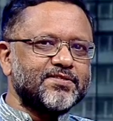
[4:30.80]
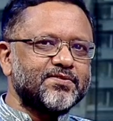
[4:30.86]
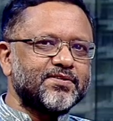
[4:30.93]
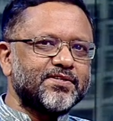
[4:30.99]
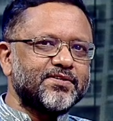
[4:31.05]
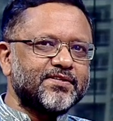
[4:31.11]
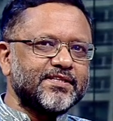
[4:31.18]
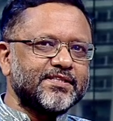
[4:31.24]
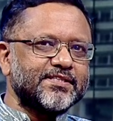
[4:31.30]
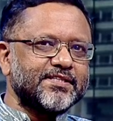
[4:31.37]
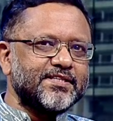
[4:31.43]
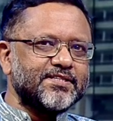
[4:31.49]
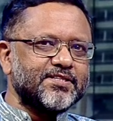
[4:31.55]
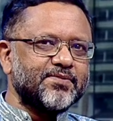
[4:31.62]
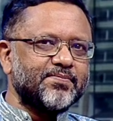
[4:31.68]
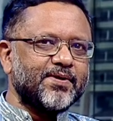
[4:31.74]
স্টুডিও টিচার
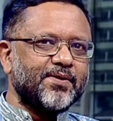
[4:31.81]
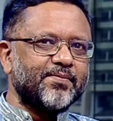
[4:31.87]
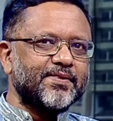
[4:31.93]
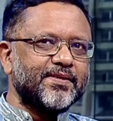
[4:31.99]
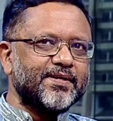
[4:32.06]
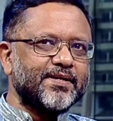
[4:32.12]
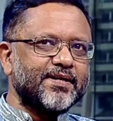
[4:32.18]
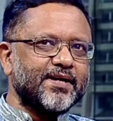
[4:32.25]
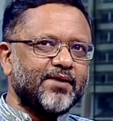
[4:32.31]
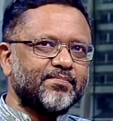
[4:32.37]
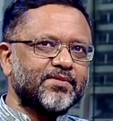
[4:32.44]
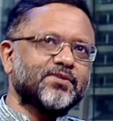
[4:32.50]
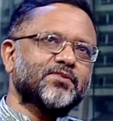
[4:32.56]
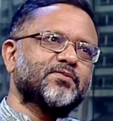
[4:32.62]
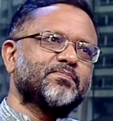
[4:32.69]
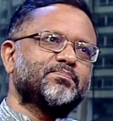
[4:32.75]
হিসেবে আমাদের আমরা
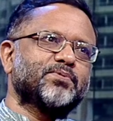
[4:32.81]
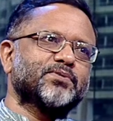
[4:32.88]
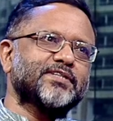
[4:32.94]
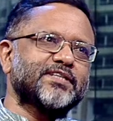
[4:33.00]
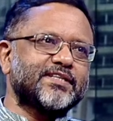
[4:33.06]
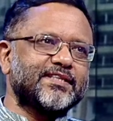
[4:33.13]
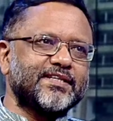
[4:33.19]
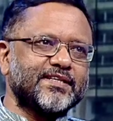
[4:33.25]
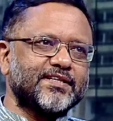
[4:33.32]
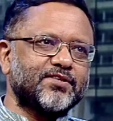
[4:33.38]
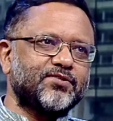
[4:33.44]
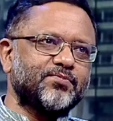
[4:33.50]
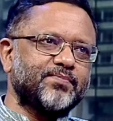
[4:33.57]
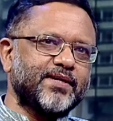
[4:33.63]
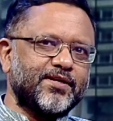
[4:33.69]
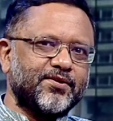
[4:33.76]
যখন প্রজেক্ট দিই যে
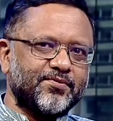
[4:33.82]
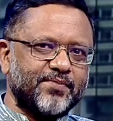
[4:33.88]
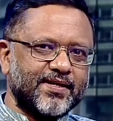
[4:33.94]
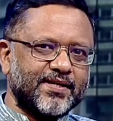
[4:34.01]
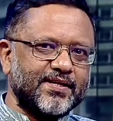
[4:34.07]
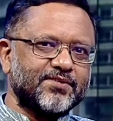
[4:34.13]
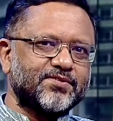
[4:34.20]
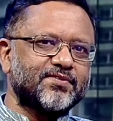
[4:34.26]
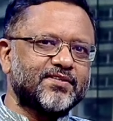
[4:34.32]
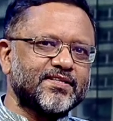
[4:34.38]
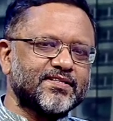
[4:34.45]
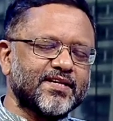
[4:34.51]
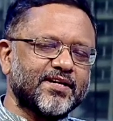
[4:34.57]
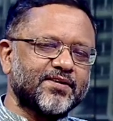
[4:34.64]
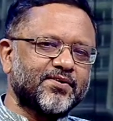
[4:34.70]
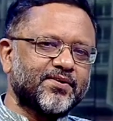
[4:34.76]
তুমি এরকম একটা কিছু
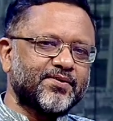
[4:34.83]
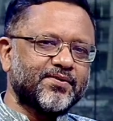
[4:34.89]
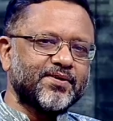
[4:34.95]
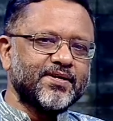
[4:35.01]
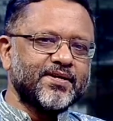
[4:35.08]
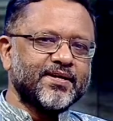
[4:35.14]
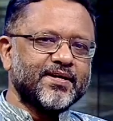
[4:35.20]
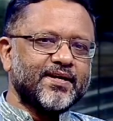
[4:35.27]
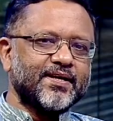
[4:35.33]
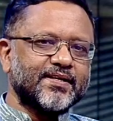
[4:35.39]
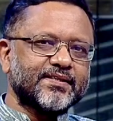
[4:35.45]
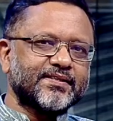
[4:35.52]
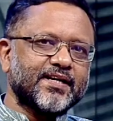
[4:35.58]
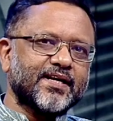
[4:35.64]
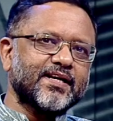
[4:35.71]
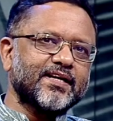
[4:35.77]
ডিজাইন করো
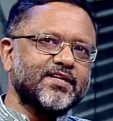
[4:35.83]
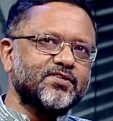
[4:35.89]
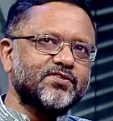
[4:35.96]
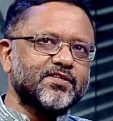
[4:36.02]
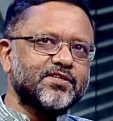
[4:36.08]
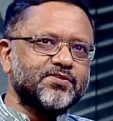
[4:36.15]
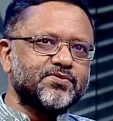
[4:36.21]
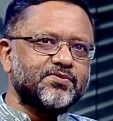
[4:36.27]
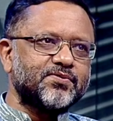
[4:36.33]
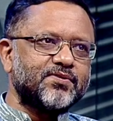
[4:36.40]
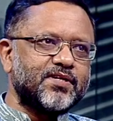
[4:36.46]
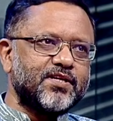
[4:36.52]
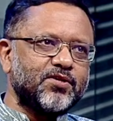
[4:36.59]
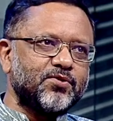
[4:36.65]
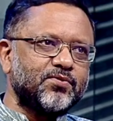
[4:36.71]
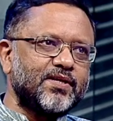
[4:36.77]
তাকে কিছু কিছু
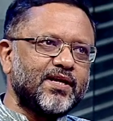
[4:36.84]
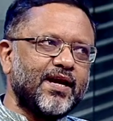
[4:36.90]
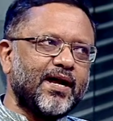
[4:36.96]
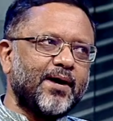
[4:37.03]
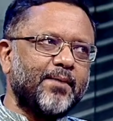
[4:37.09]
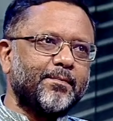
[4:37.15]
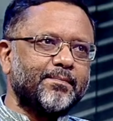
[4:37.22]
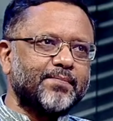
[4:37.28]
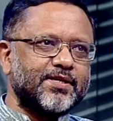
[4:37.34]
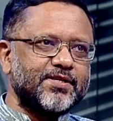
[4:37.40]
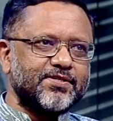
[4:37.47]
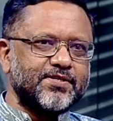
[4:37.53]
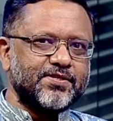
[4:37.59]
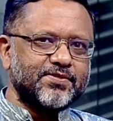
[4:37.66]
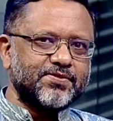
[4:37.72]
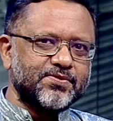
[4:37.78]
কিউ দিলাম
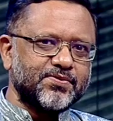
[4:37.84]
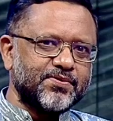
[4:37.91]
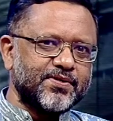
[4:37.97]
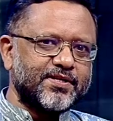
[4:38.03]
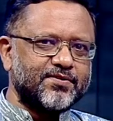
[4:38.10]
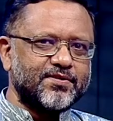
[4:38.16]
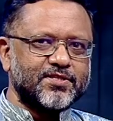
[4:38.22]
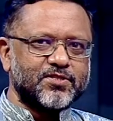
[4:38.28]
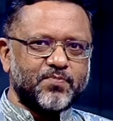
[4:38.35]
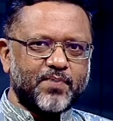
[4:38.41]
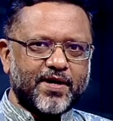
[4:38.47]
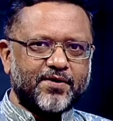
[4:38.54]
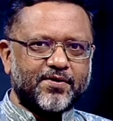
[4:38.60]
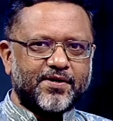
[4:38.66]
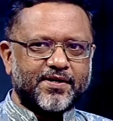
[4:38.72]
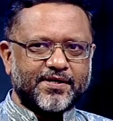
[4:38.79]
কিছু কিছু একটু
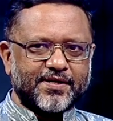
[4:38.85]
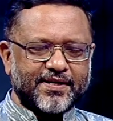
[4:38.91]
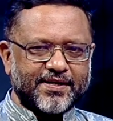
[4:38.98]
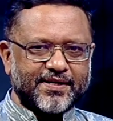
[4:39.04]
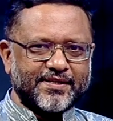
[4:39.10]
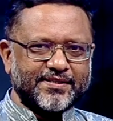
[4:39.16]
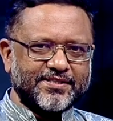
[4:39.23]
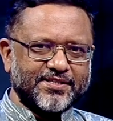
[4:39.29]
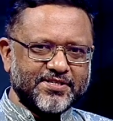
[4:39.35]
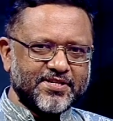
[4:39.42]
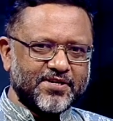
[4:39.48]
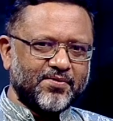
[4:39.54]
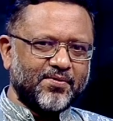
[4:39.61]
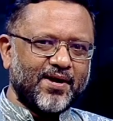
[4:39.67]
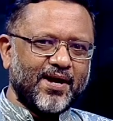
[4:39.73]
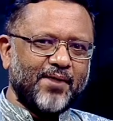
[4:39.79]
ইন্সপায়ার করার চেষ্টা
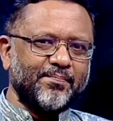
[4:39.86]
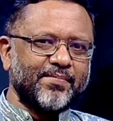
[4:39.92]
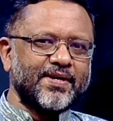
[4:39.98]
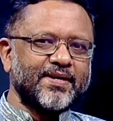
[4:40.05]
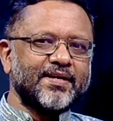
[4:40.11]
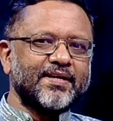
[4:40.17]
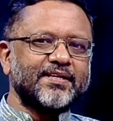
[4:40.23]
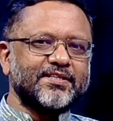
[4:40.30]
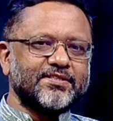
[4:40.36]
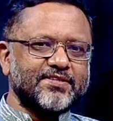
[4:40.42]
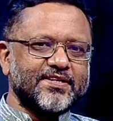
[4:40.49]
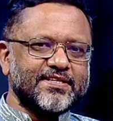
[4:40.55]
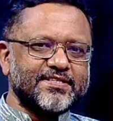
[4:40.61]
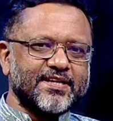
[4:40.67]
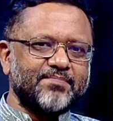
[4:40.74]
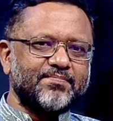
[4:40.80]
করলাম কিছু
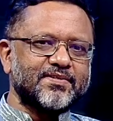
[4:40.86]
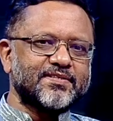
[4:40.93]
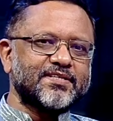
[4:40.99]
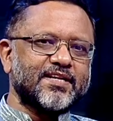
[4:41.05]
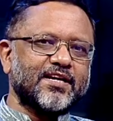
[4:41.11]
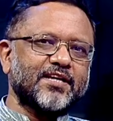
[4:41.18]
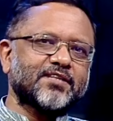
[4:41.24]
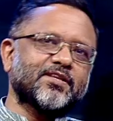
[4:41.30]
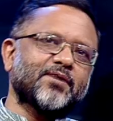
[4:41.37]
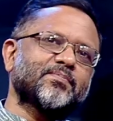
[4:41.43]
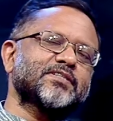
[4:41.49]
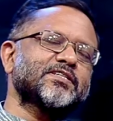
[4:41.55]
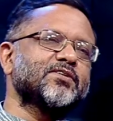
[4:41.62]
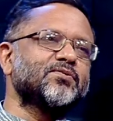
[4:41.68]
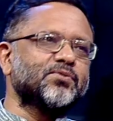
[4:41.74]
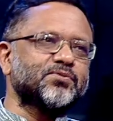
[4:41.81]
এক্সাম্পলস দেখলাম তারপর
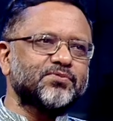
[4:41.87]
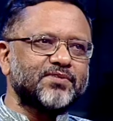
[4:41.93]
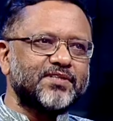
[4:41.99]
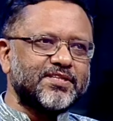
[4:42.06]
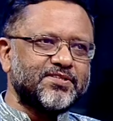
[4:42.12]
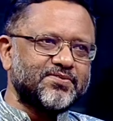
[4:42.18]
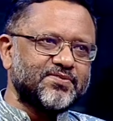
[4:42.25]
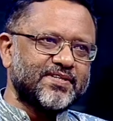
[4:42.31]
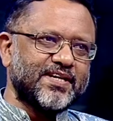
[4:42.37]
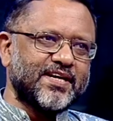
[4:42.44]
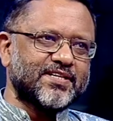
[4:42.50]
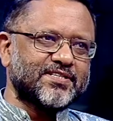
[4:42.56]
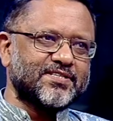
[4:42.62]
সে নতুন কিছু নিয়ে